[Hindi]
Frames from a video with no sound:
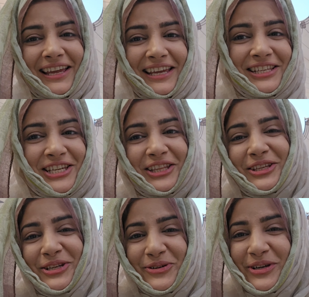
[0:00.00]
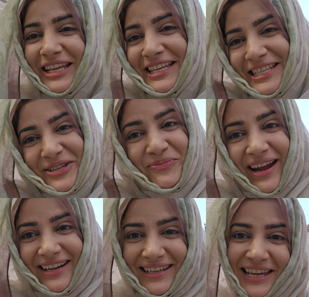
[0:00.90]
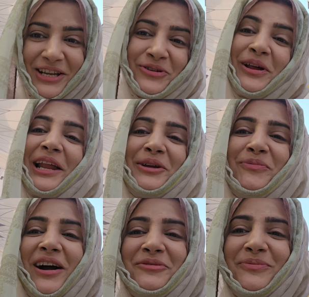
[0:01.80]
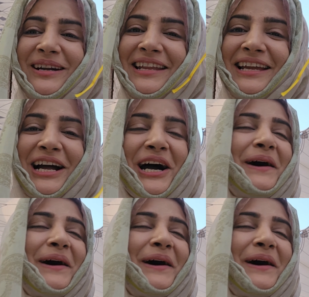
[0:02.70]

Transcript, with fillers: इन छतरियों के नीचे बैठ के कुरान पाक पढ़ने का